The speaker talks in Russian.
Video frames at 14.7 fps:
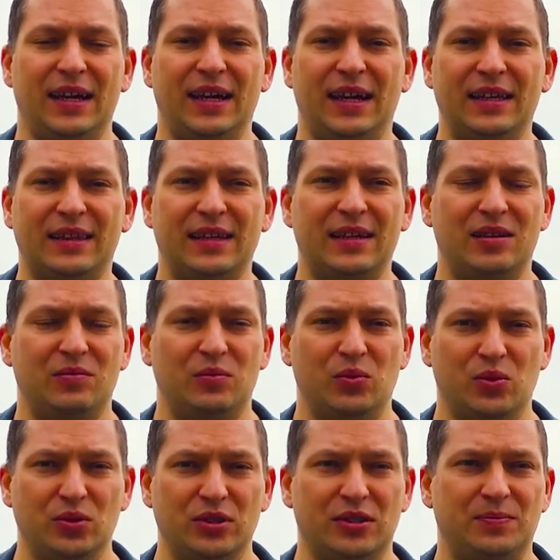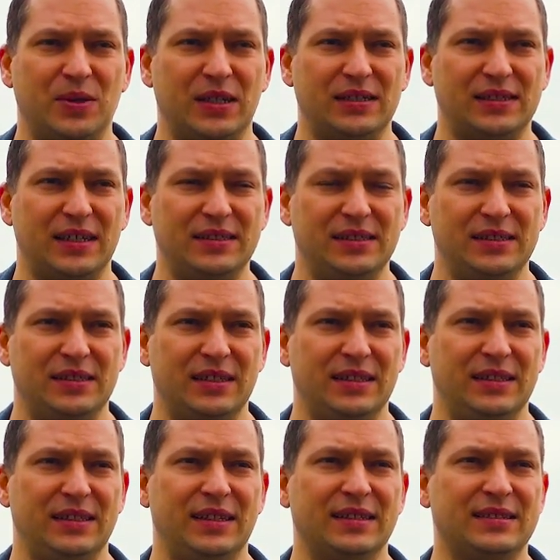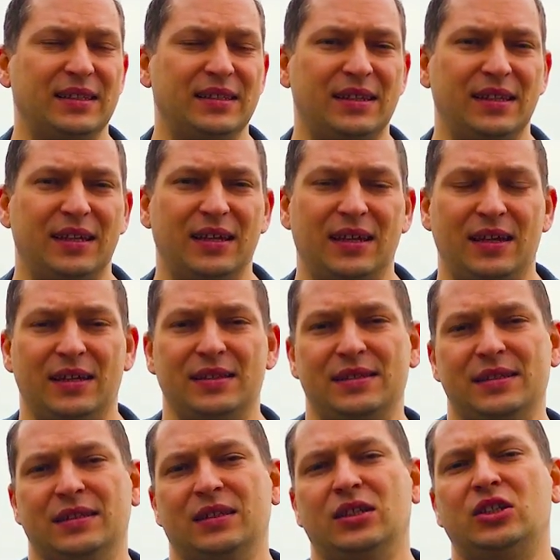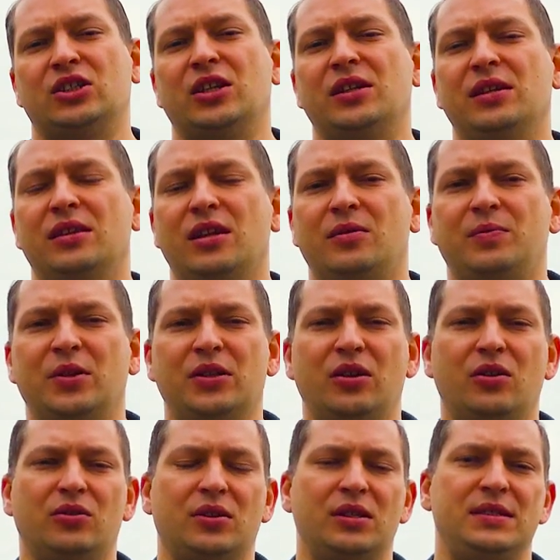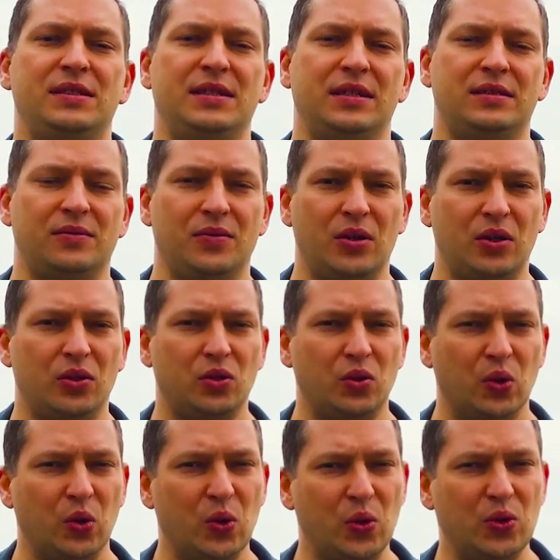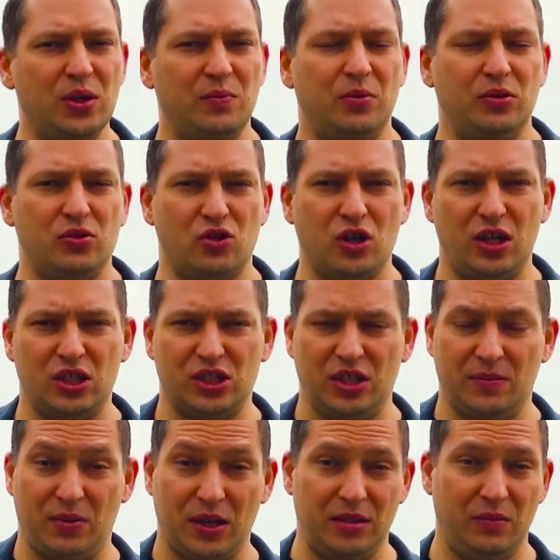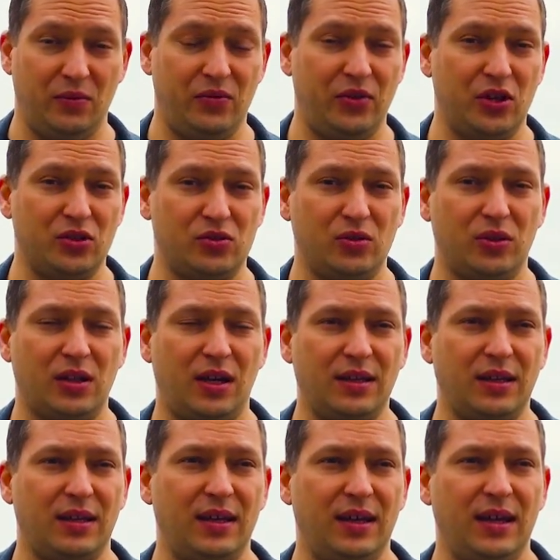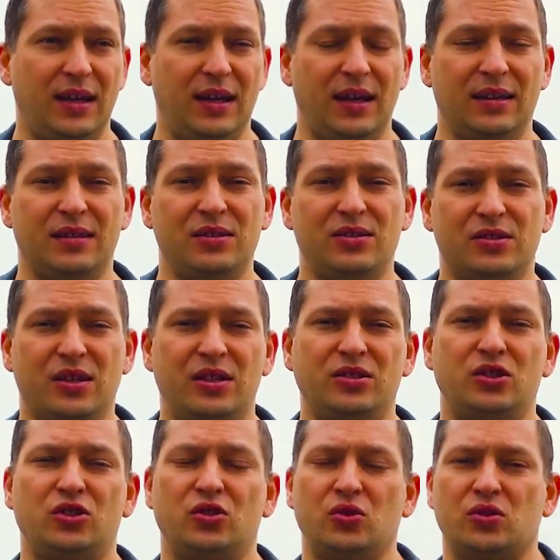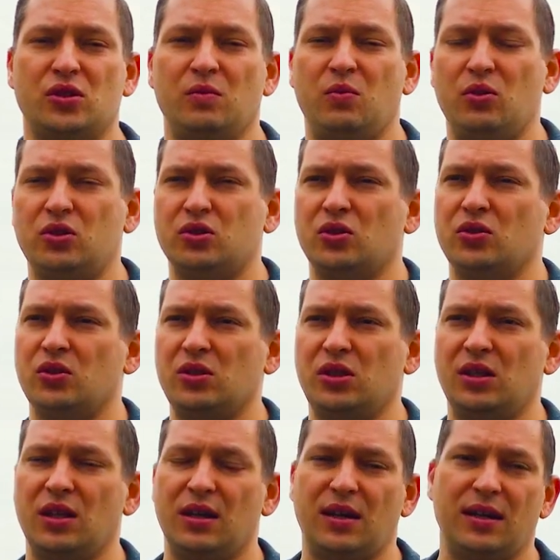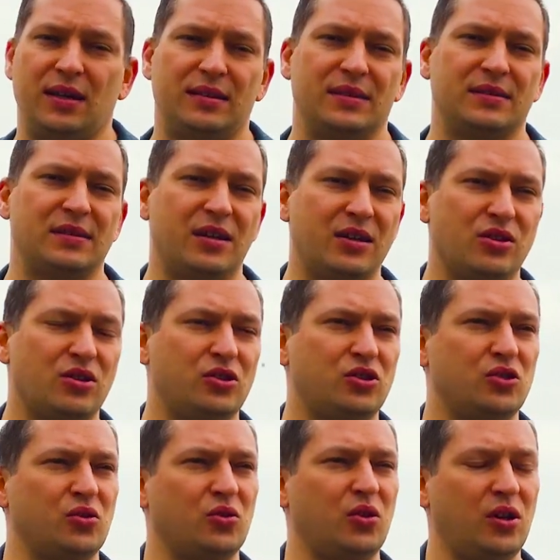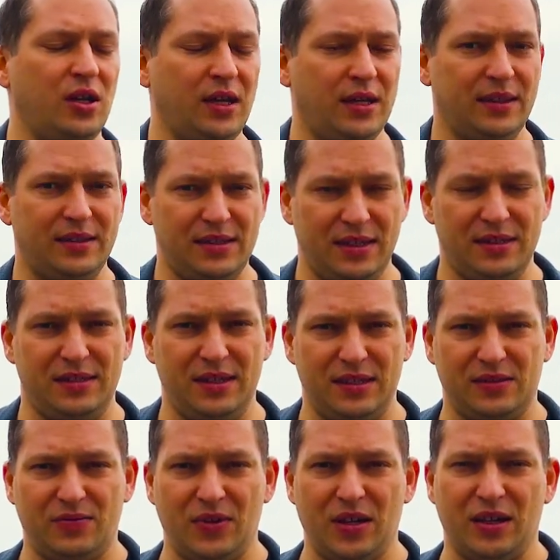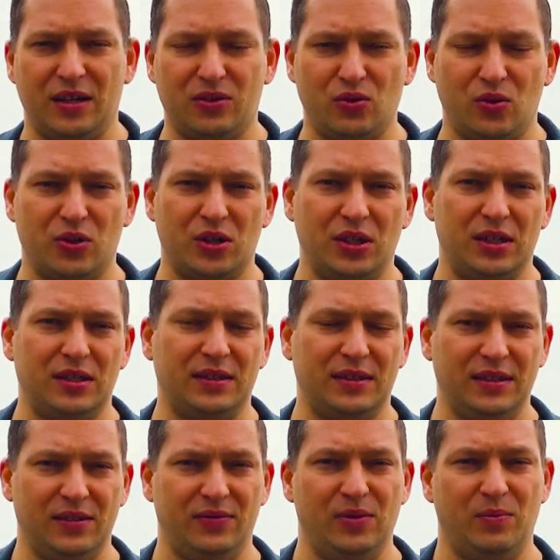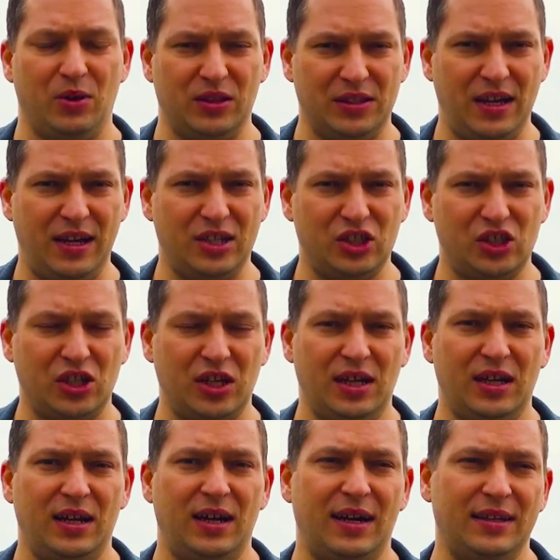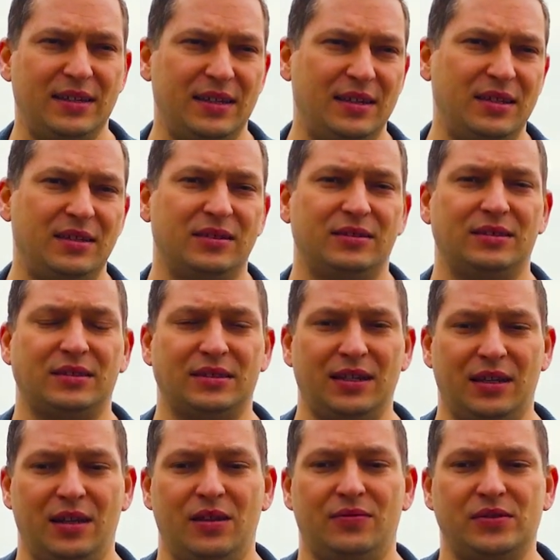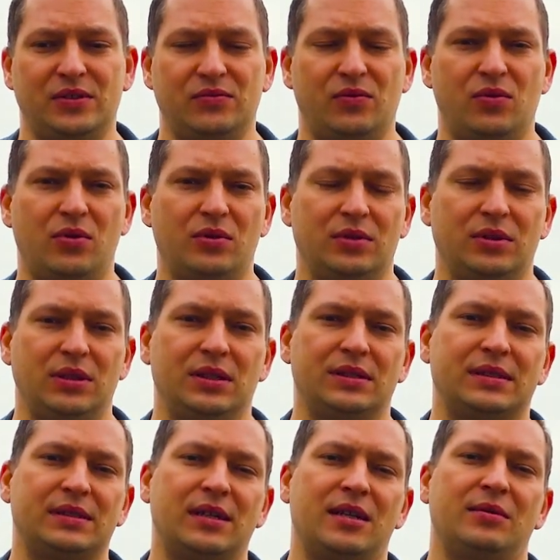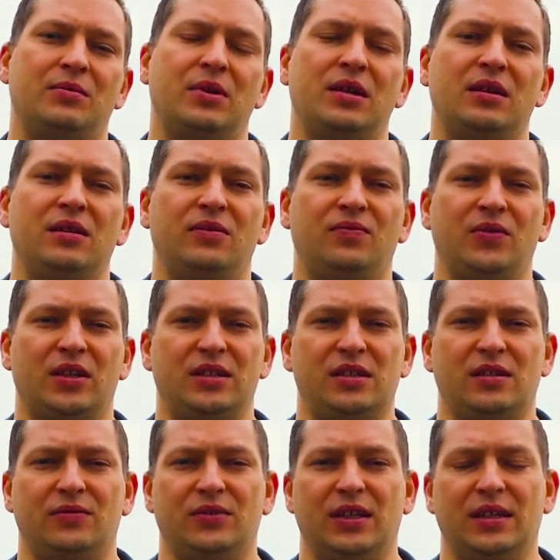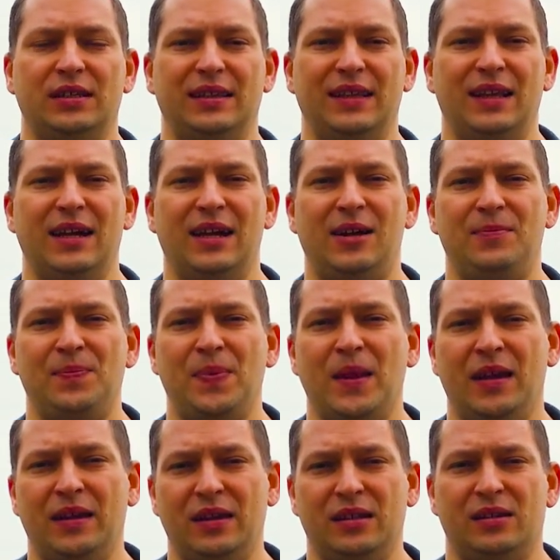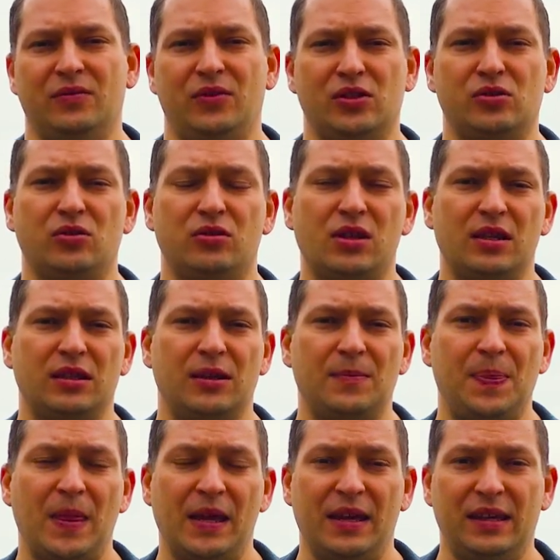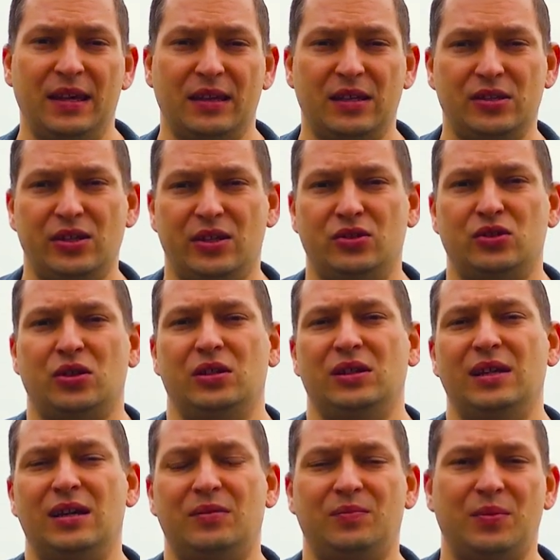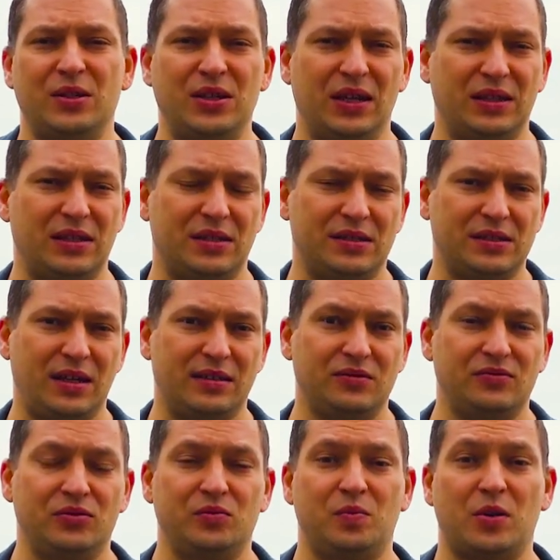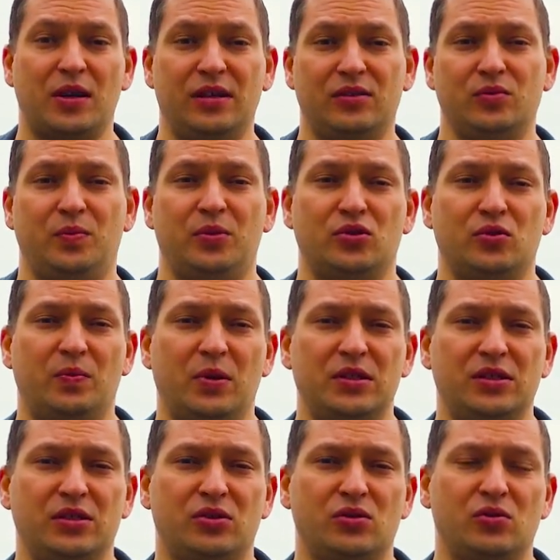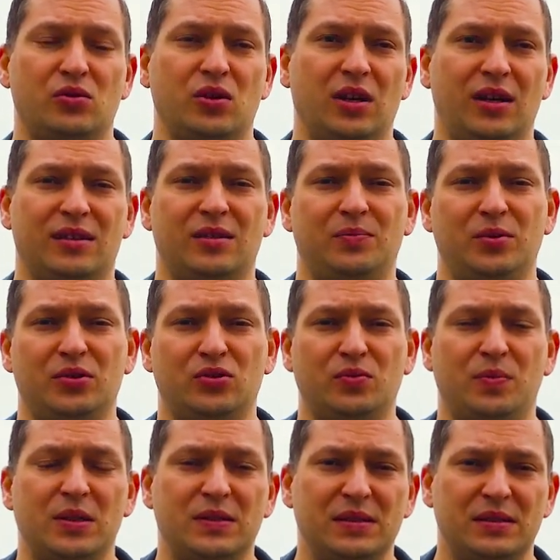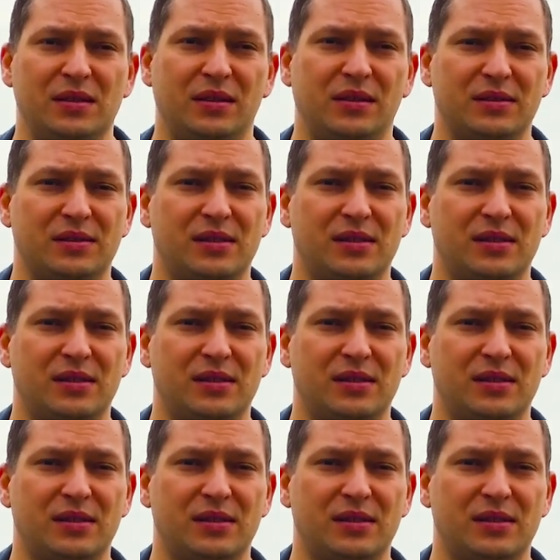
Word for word: это будет происходить. Если ты делаешь какие-то определенные действия, но не получаешь необходимого результата, это не значит, что с тобой что-то не так. Это значит, что те действия, которые ты выполняешь, они, скорее всего, не самые эффективные для этого результата. Я надеюсь, я понятно рассказываю про эту пресуппозицию. Эта пресуппозиция на